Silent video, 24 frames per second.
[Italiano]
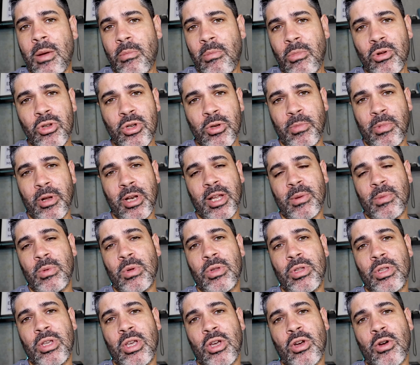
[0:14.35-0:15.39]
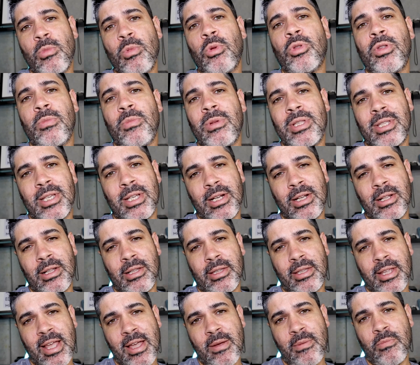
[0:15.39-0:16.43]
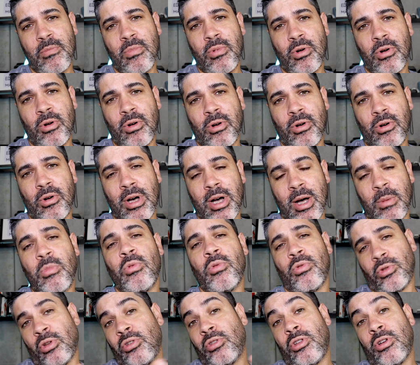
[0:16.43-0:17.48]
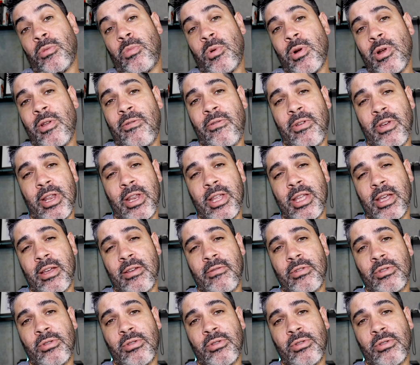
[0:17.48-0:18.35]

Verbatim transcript: Ma oggi parliamo di come ottimizzare il tempo appunto dopo le ferie,